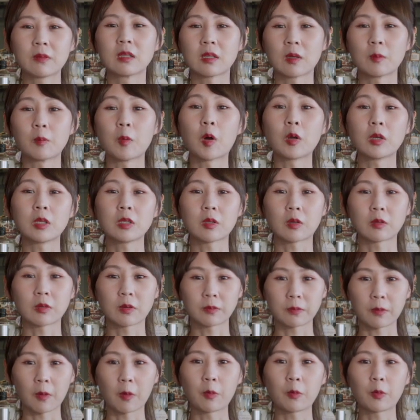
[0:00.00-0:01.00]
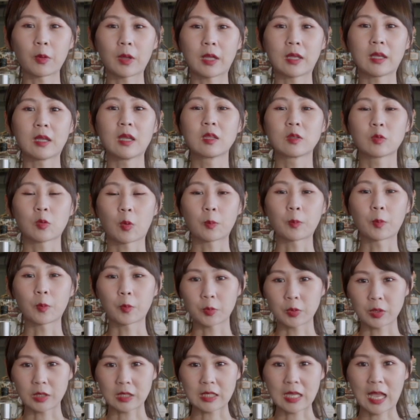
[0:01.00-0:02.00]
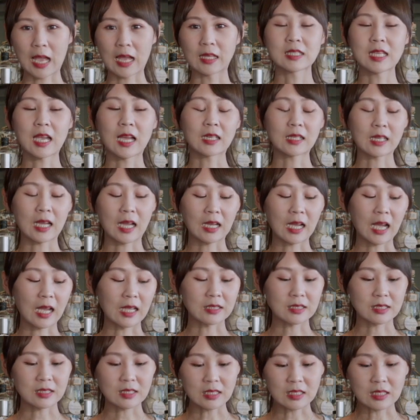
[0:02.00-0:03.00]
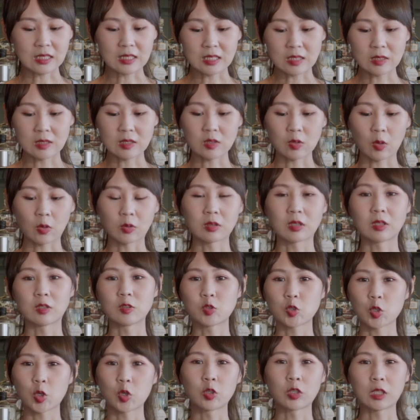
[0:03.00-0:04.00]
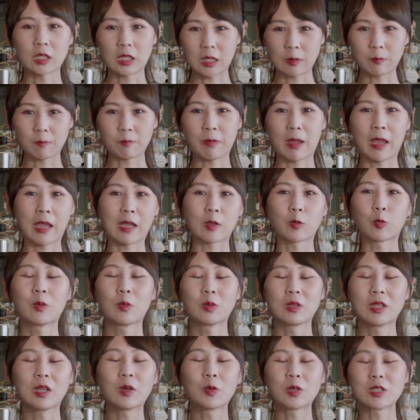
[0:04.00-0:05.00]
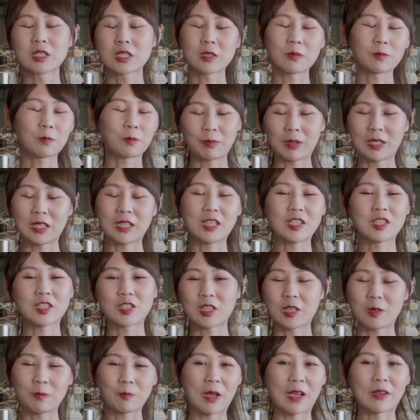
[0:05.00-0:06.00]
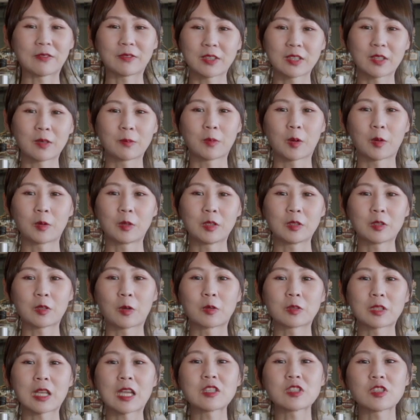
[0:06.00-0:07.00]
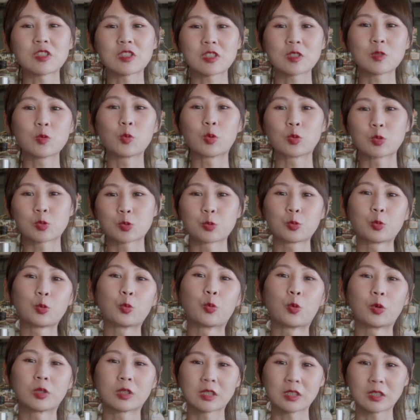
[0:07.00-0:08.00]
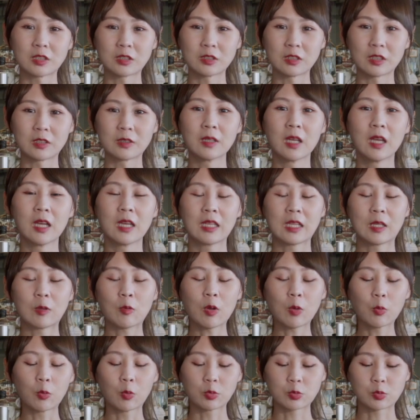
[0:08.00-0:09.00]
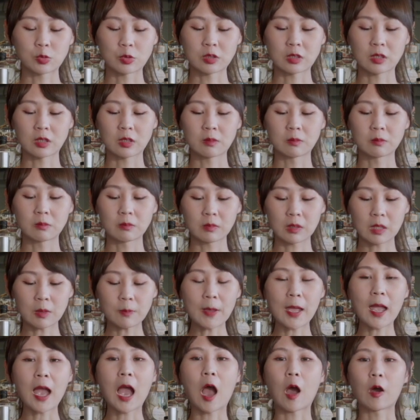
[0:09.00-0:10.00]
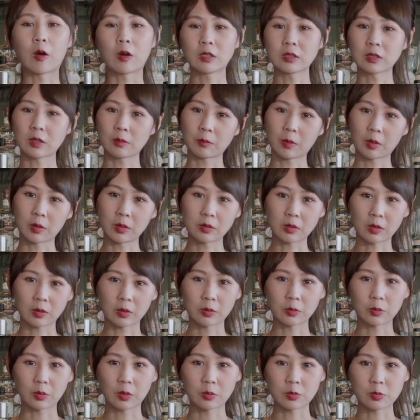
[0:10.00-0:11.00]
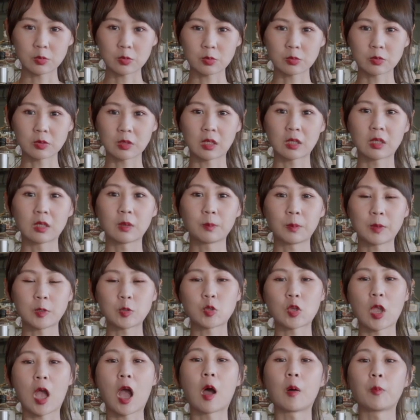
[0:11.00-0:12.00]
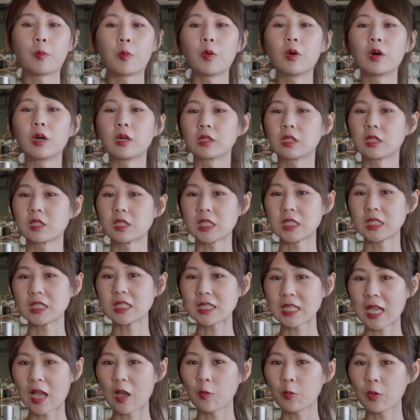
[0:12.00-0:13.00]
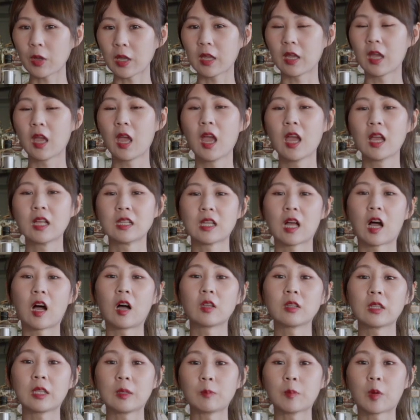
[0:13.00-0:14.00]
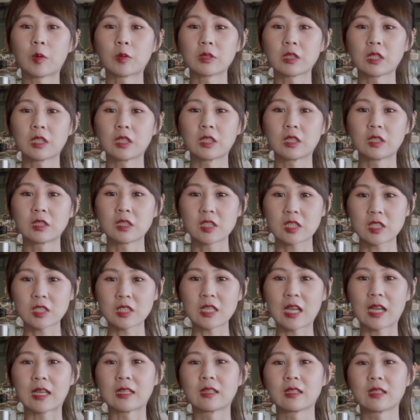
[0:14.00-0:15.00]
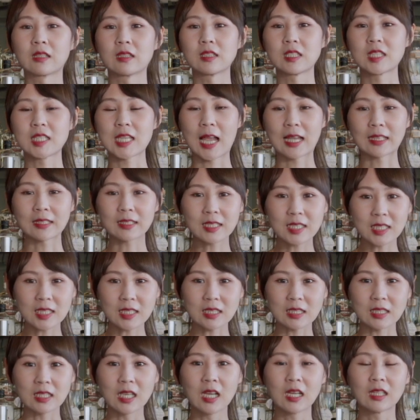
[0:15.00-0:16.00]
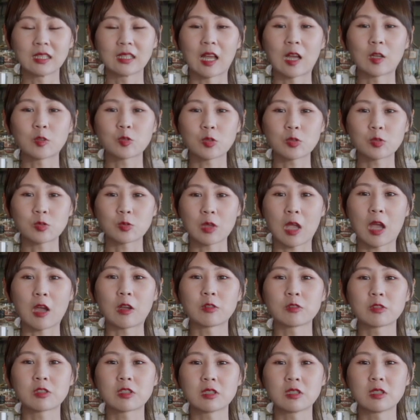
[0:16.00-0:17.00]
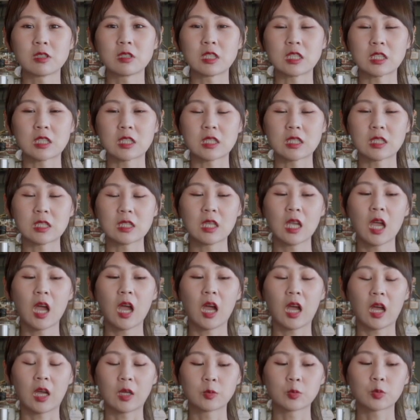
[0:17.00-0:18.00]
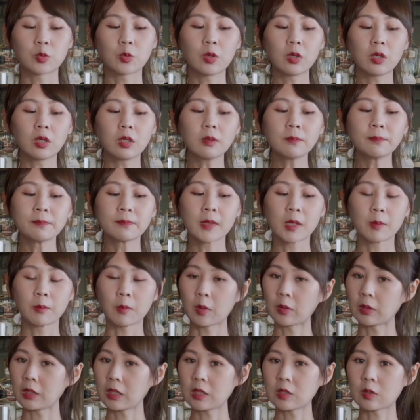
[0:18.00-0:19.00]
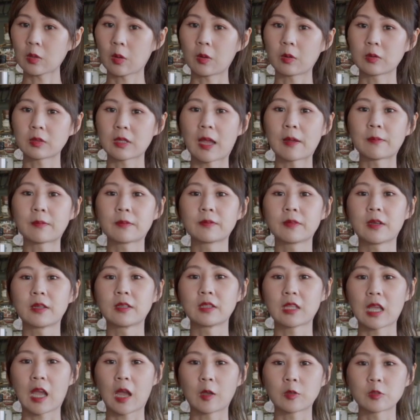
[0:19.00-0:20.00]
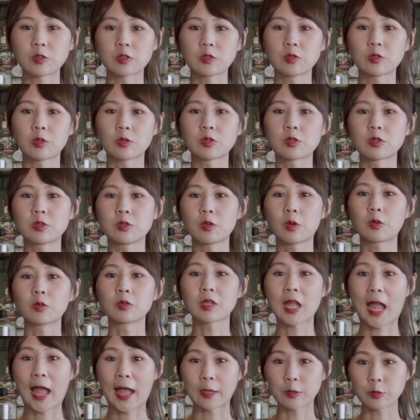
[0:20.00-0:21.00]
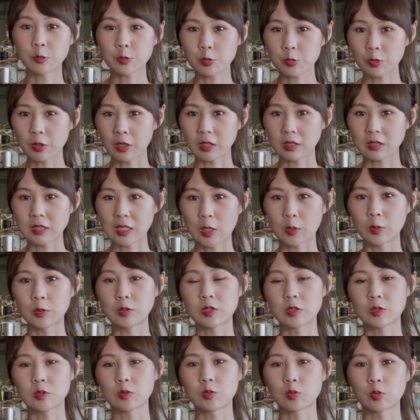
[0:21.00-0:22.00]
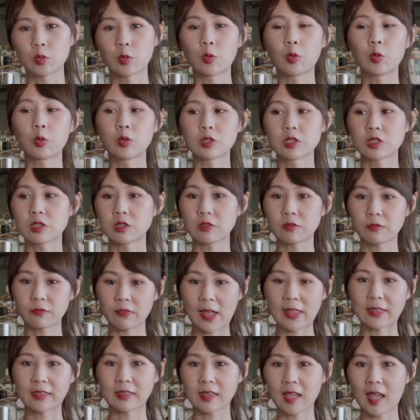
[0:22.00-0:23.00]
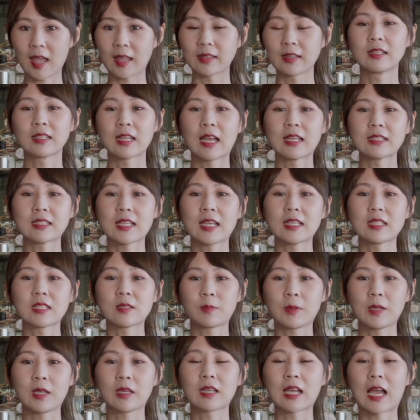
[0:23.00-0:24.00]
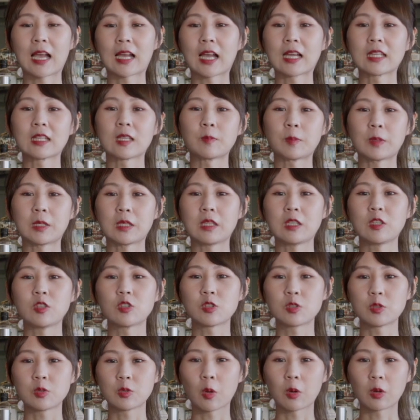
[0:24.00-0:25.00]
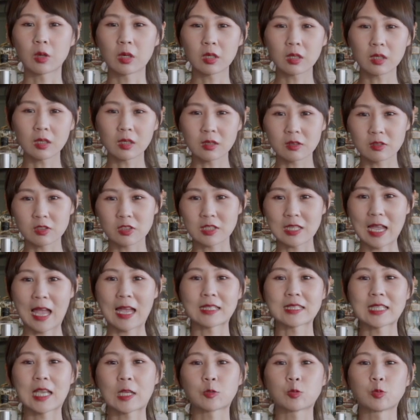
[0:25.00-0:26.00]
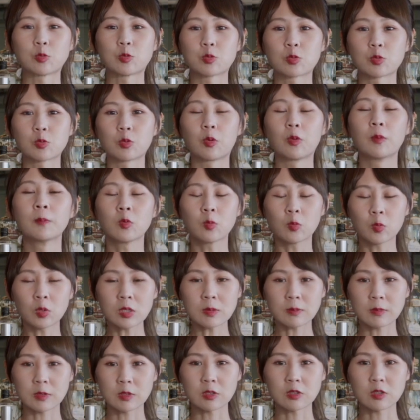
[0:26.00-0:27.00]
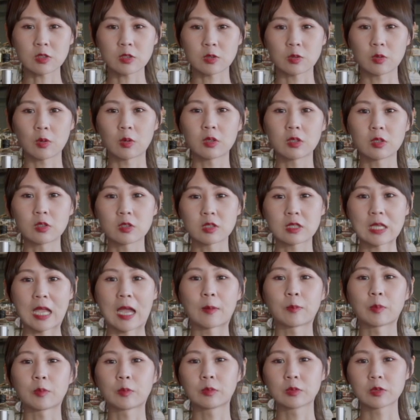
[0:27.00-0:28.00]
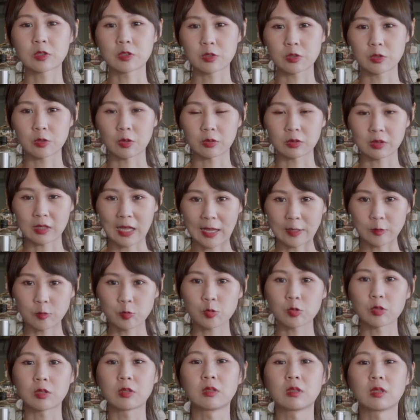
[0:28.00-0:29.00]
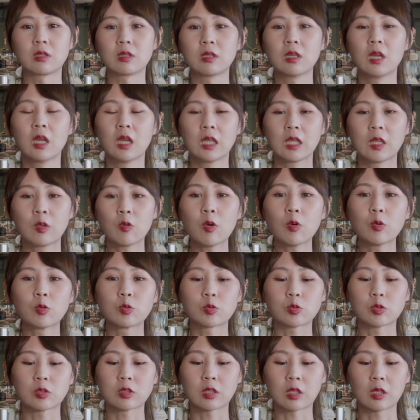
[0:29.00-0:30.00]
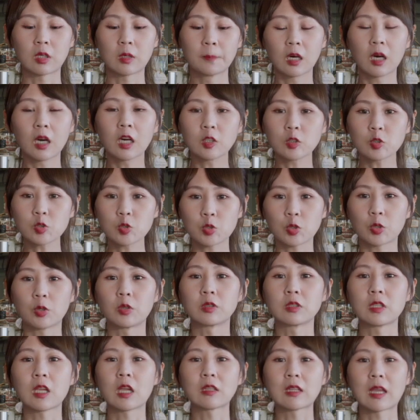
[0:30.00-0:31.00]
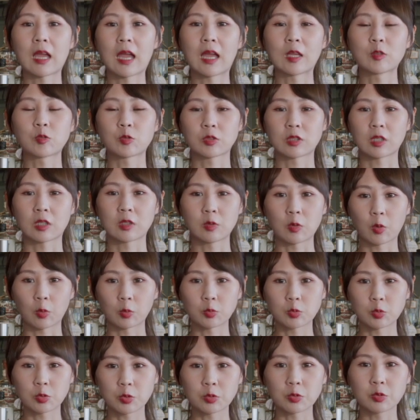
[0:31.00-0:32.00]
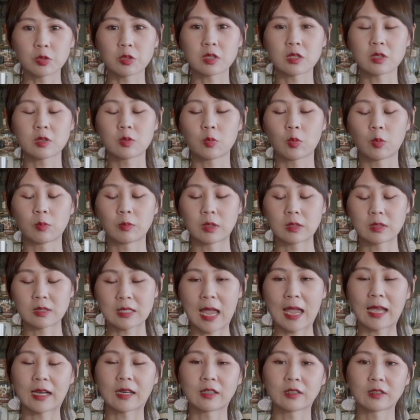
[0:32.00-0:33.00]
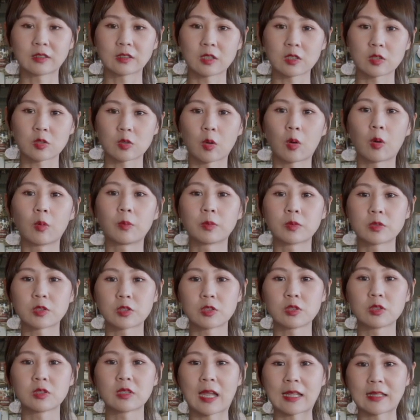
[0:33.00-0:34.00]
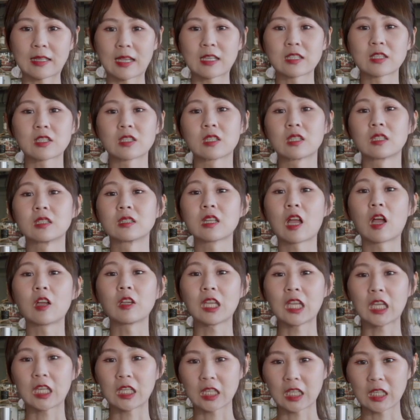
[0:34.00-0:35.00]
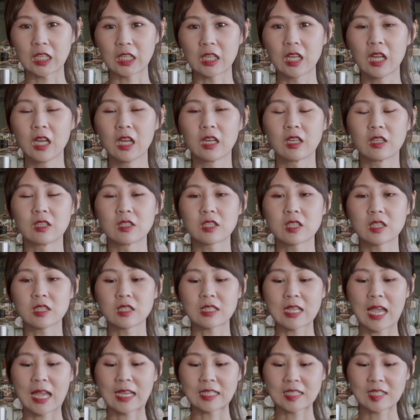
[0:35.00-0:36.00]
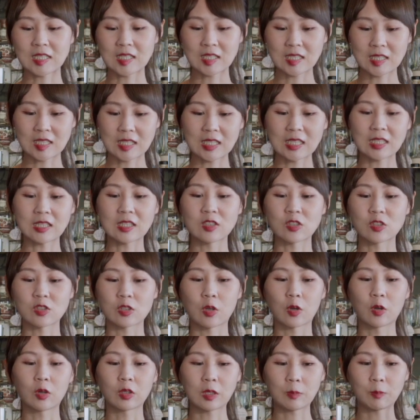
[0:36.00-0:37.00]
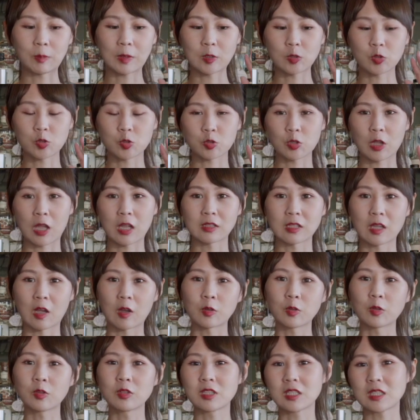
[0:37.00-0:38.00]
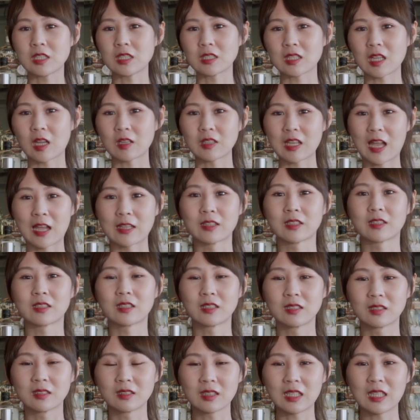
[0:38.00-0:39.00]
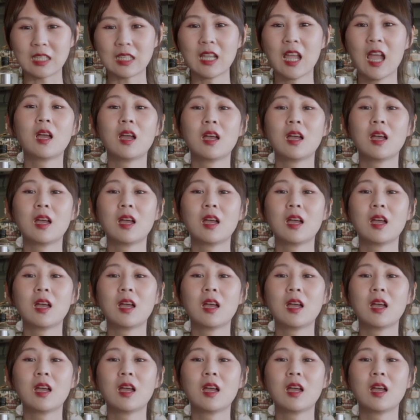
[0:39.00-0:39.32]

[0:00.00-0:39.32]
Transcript: 的摩吉豆的风味都不一样。像卡卡自己心中呢，就有一杯我认为这比例是一百分的摩吉豆，但是是我属于我个人，因为我觉得一杯好喝的摩吉豆元素呢。必须要薄荷的清香味，然后柠檬的自然的香气，然后最主要是，其实很多 i t 豆，大部分调酒师都是用糖水下去制作，或者是翻糖。那在这边卡卡的比例是用二砂下去做。为什么是使用二砂，不使用糖水呢？因为我觉得喝酒要让他觉得有趣，是我们在喝的时候，不是单单只喝到液体，而是在吸的时候一边酸，然后又吸到糖的颗粒。